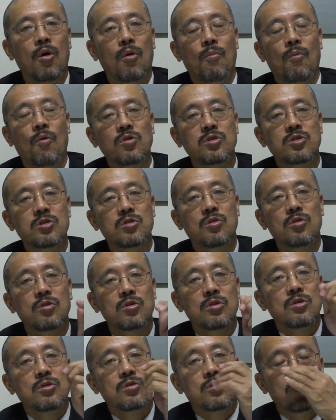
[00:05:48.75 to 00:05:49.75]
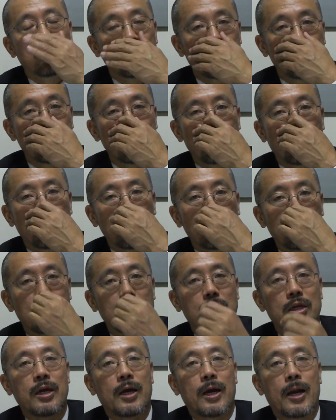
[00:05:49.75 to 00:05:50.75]
もう一度うちに戻って
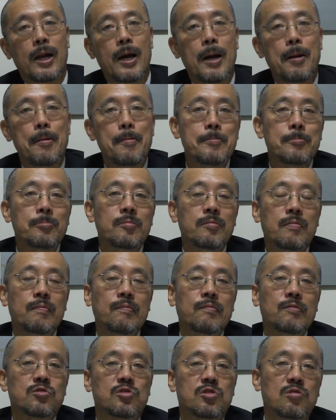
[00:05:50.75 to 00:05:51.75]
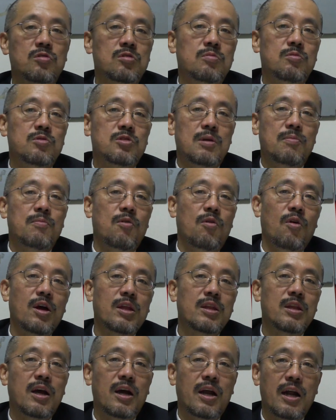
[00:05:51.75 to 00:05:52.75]
きてからもう仕事も全部終
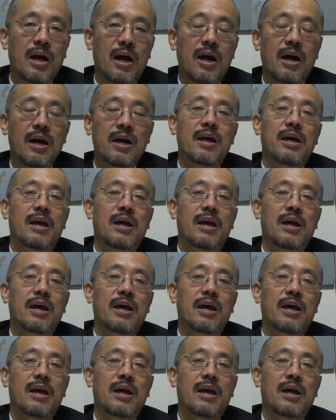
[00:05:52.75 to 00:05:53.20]
わってから、